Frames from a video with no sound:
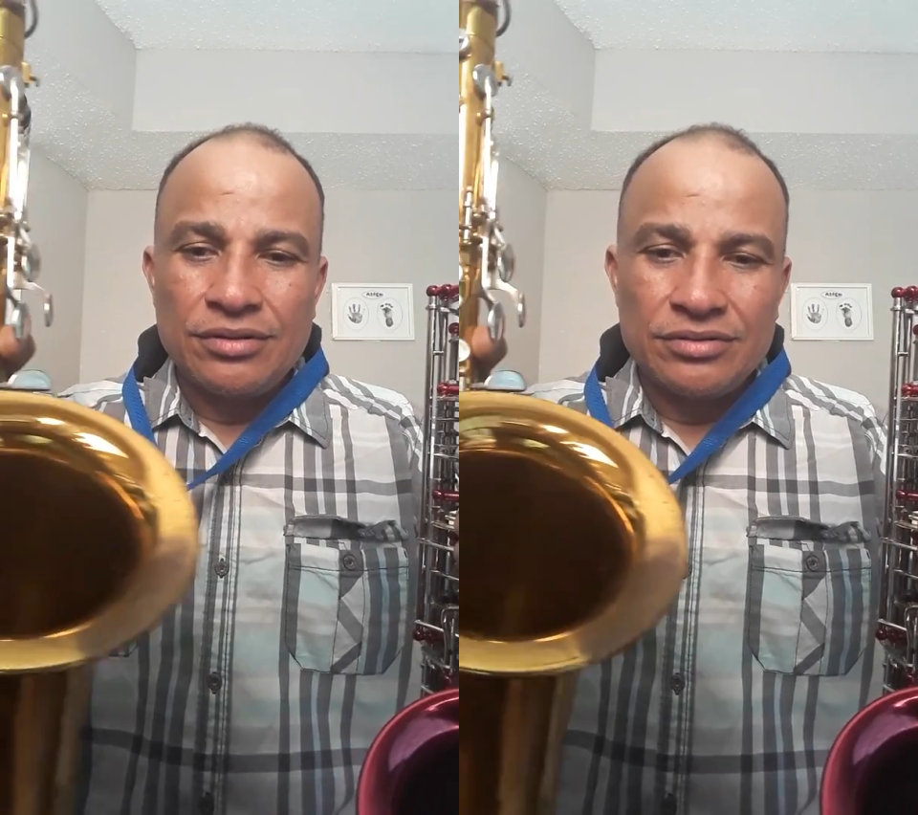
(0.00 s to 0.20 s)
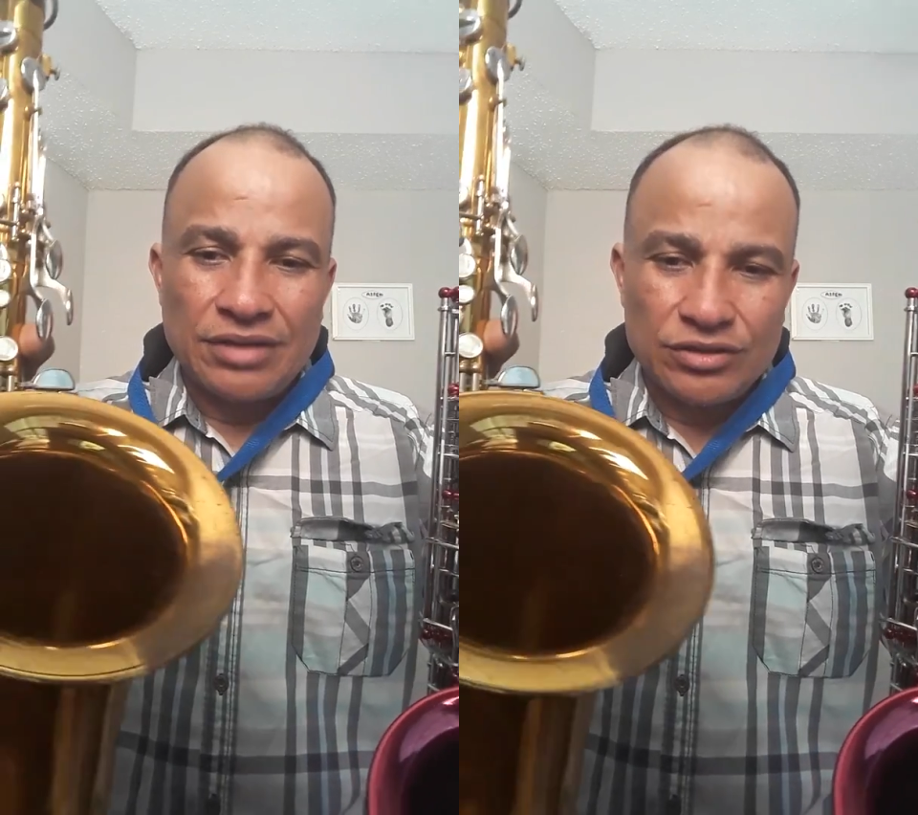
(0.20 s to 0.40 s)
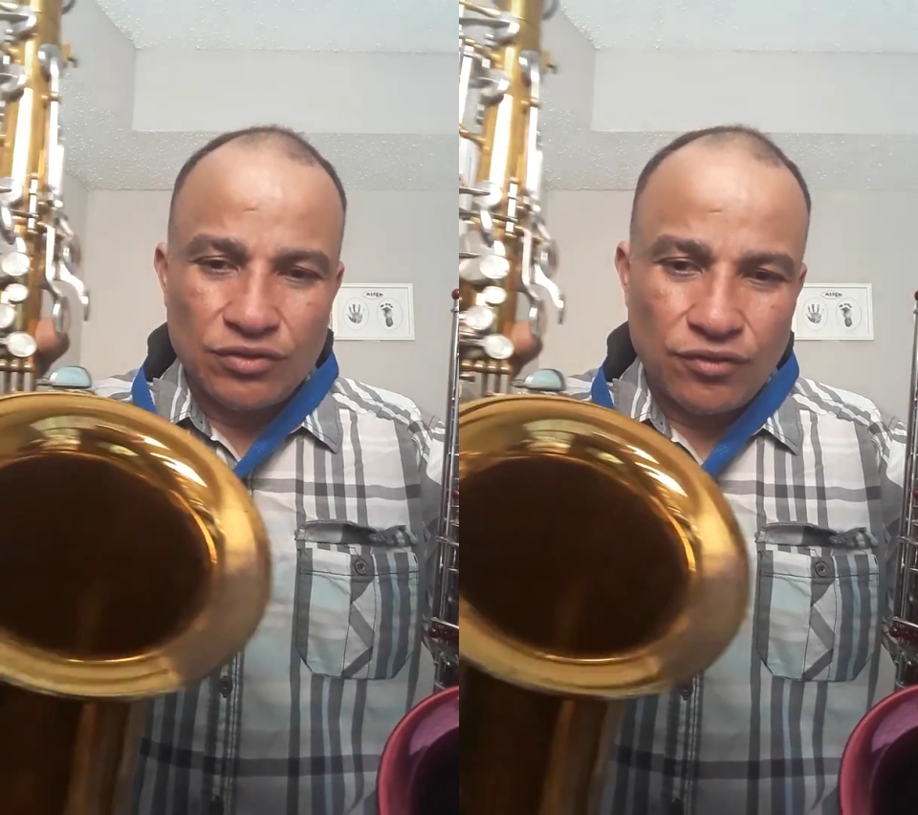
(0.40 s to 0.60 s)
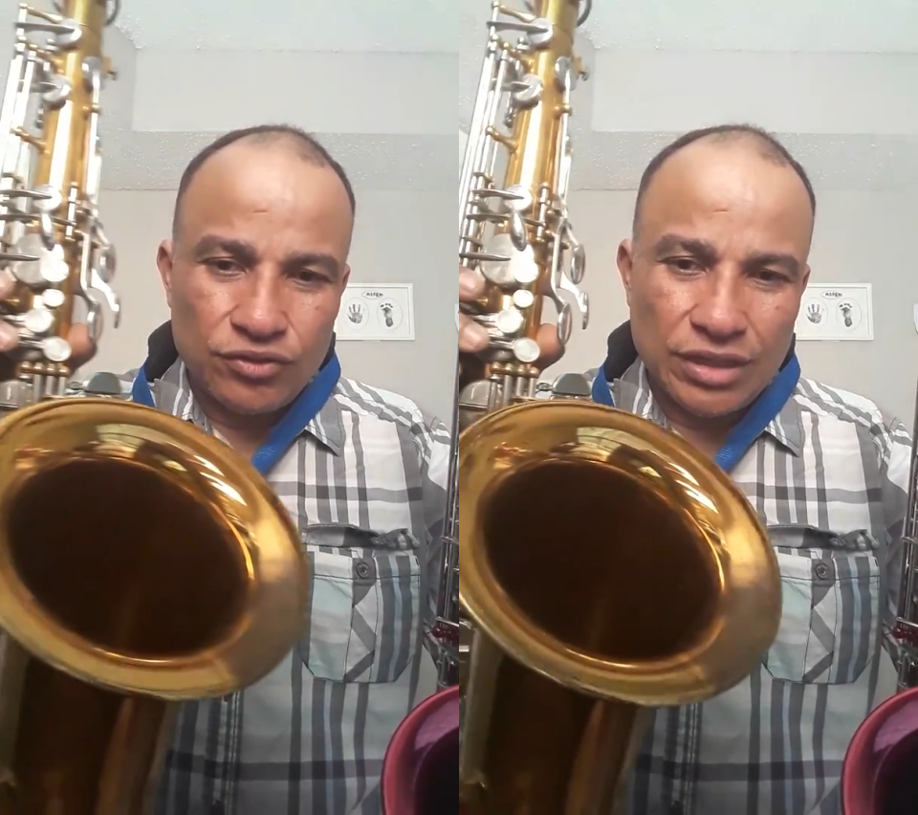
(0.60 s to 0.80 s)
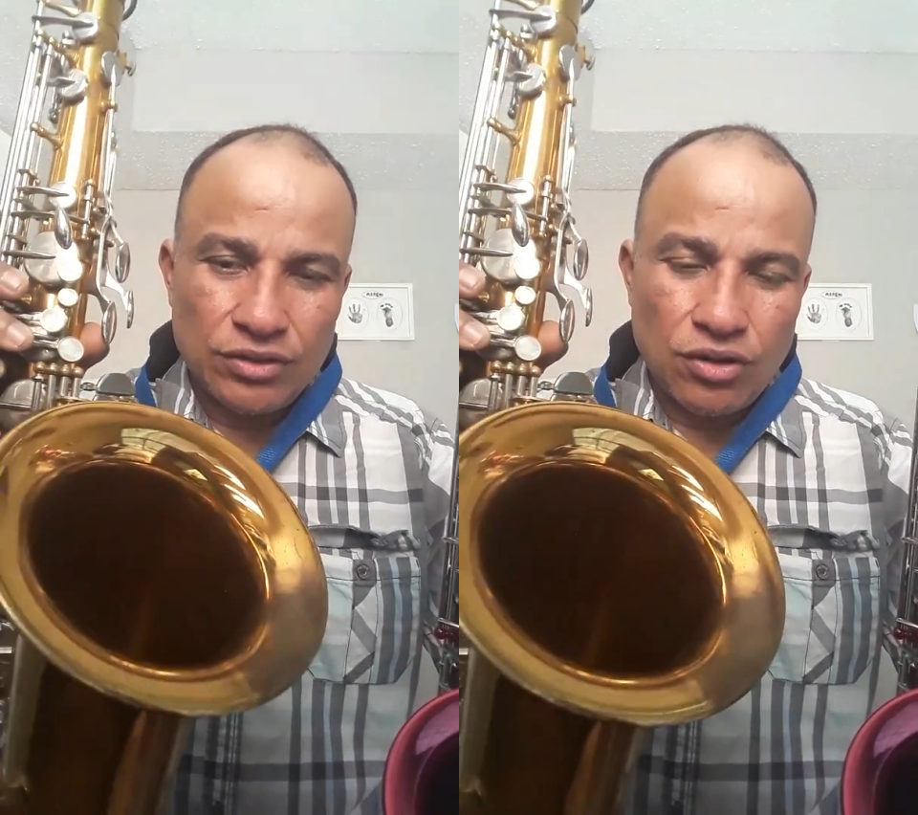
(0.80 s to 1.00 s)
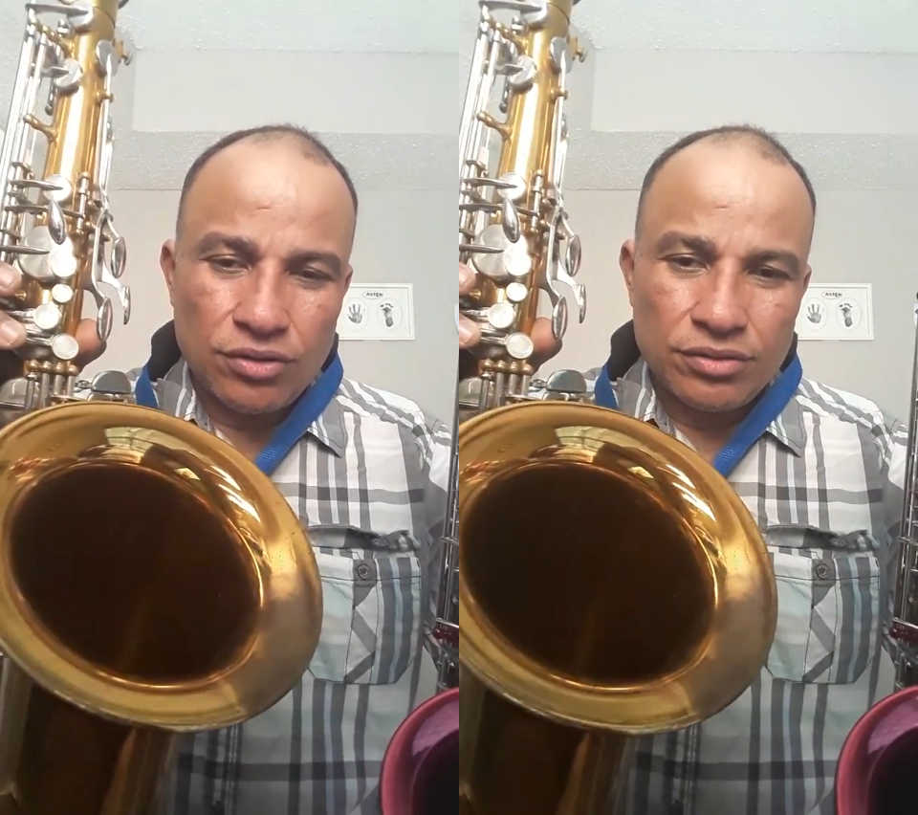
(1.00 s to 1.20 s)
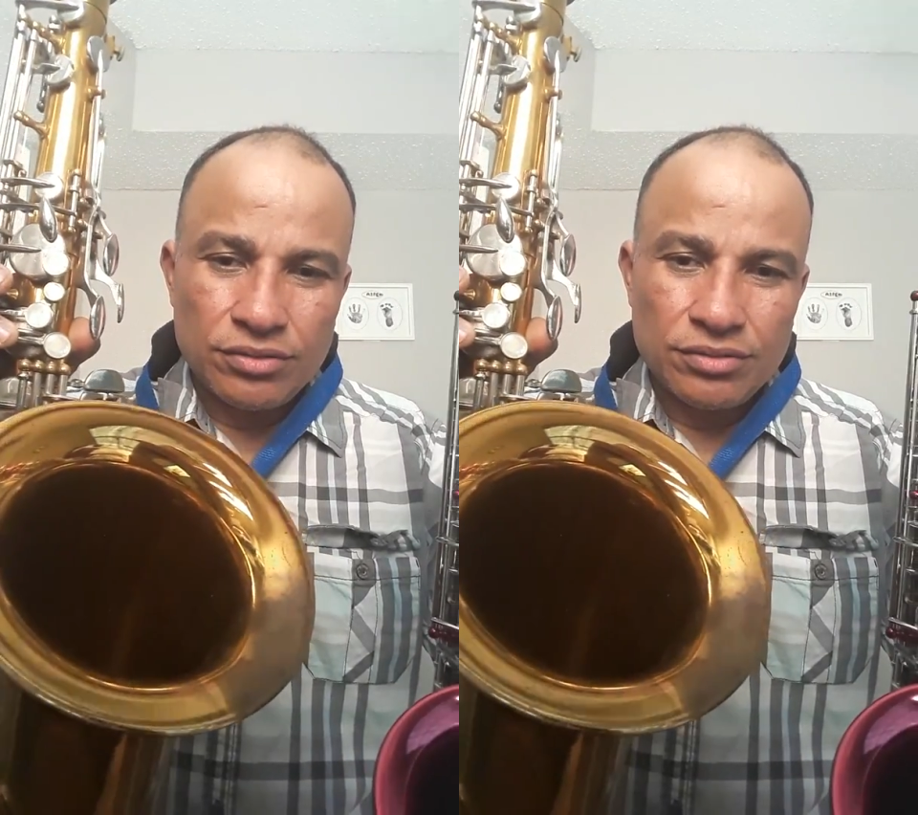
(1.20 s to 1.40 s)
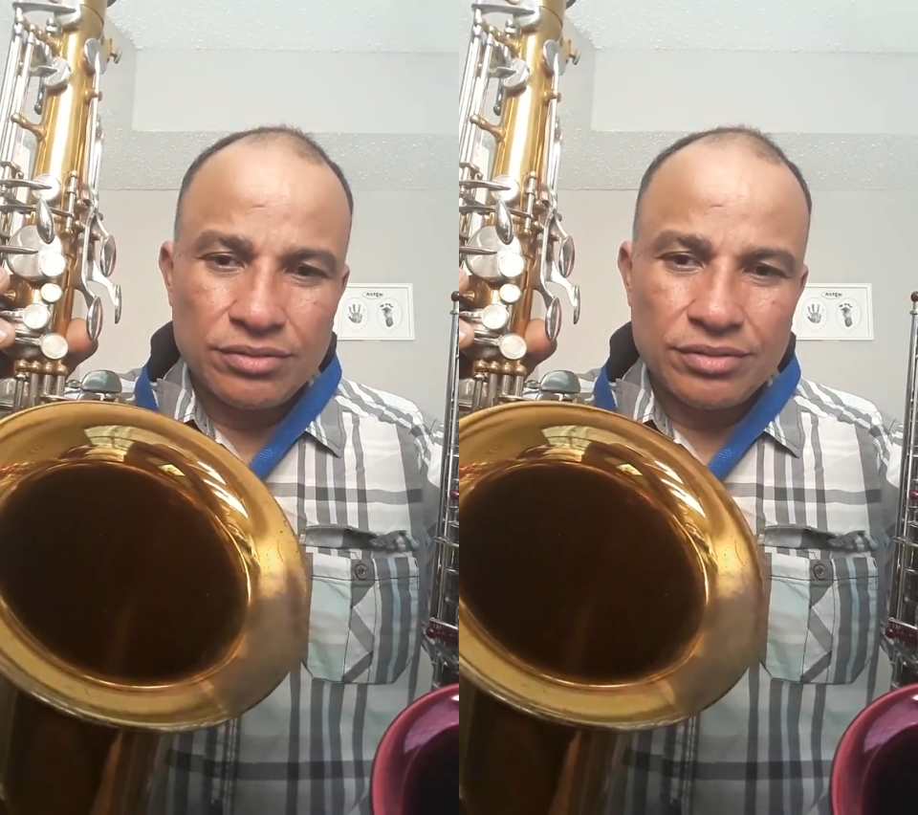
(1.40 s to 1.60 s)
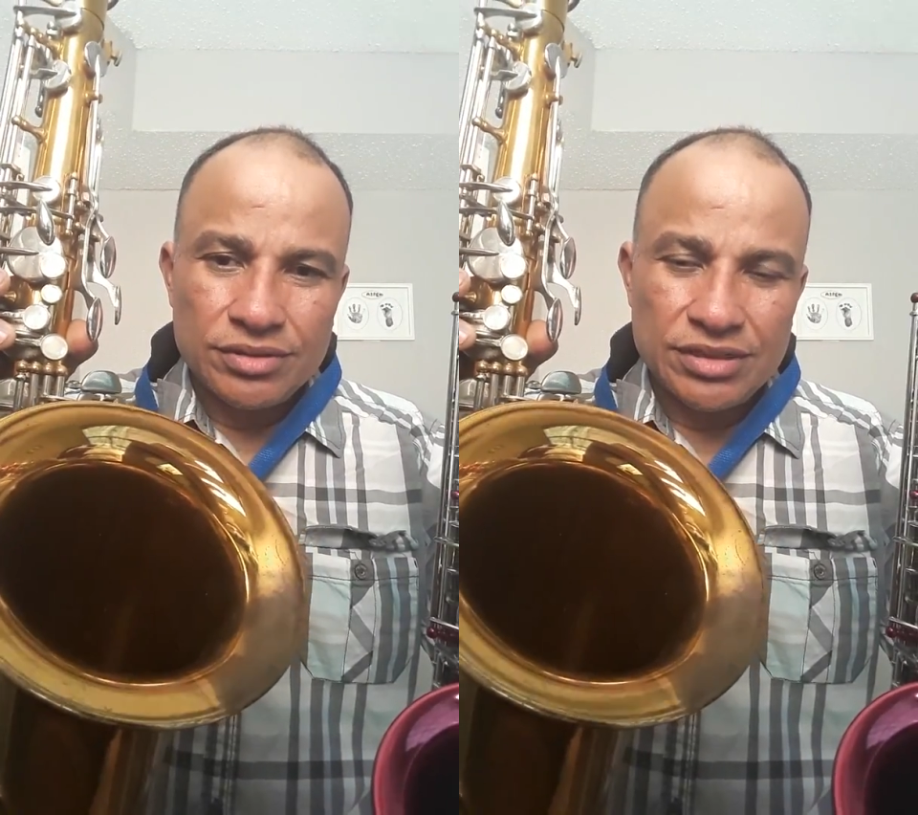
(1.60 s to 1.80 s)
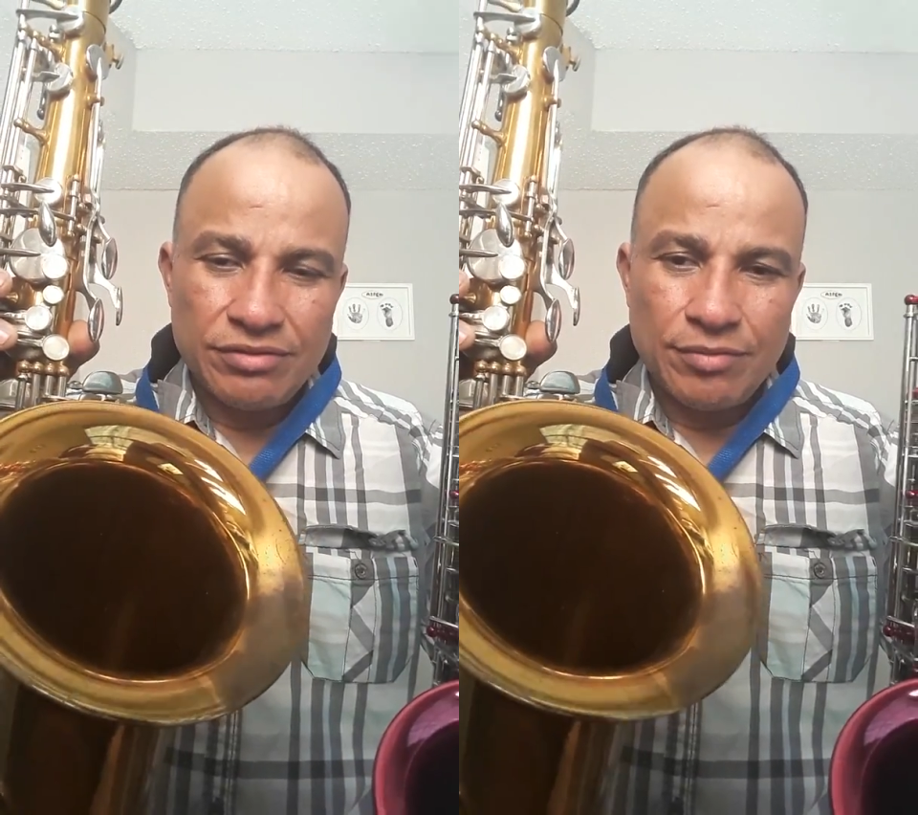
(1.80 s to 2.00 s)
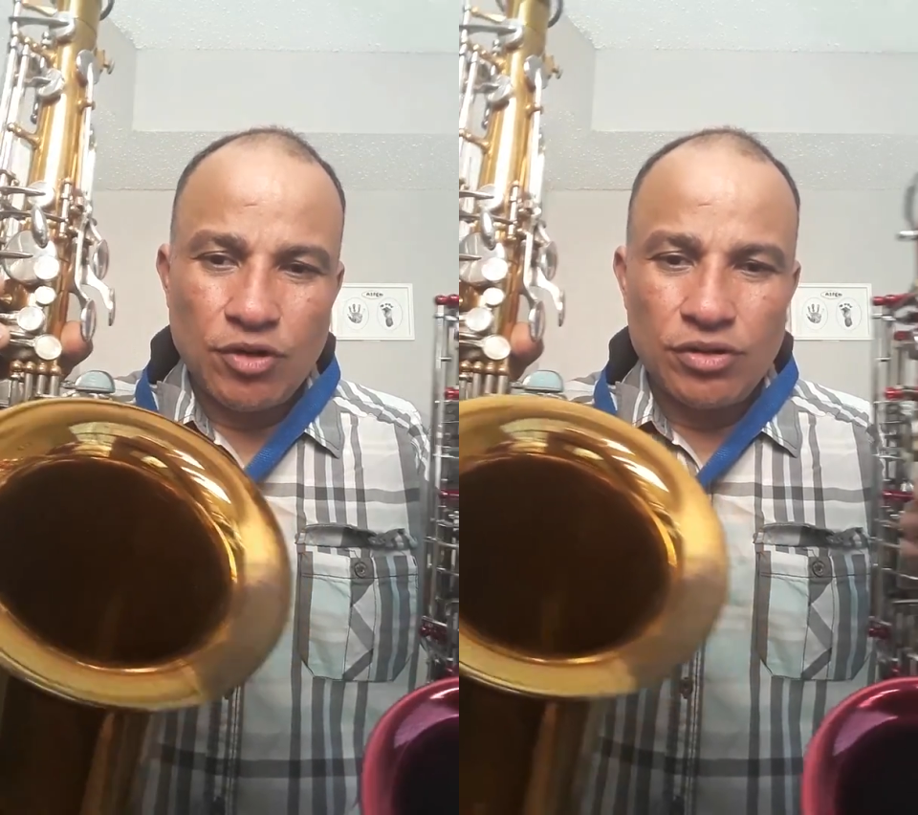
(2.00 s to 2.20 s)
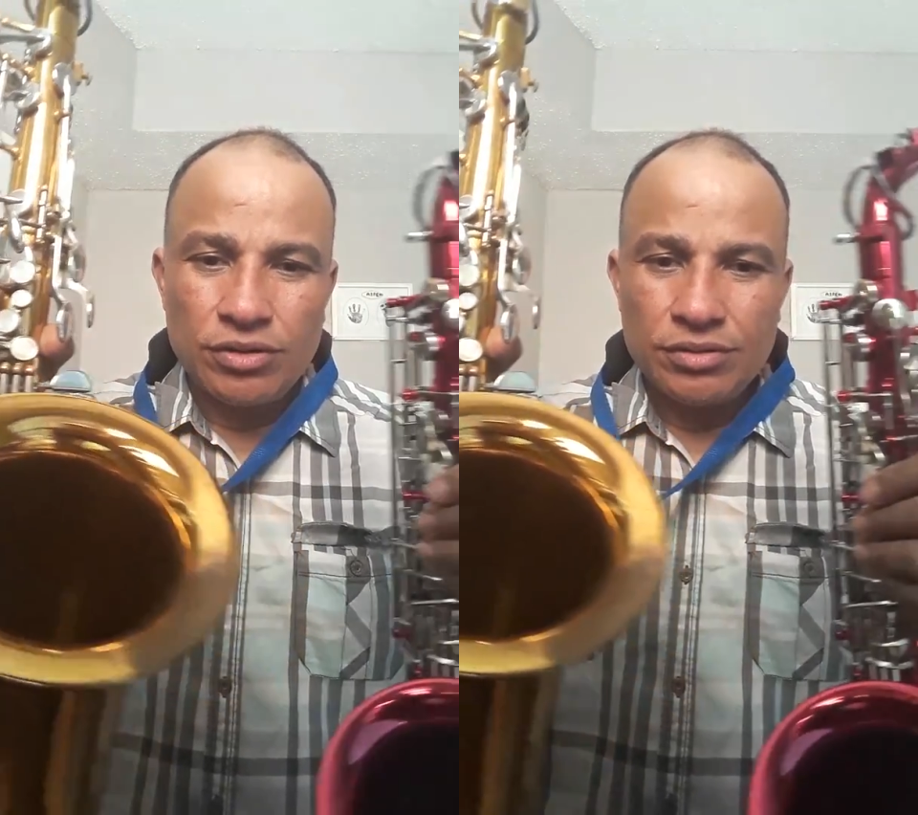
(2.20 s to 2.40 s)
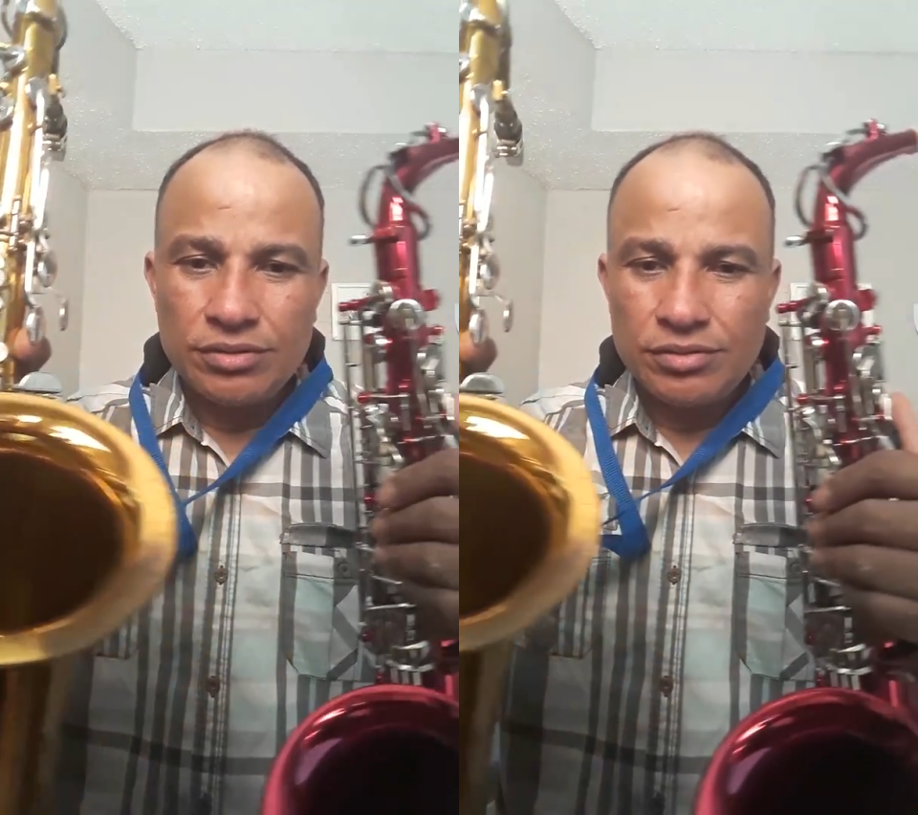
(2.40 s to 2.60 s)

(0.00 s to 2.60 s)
saxofón tenor, si bemol,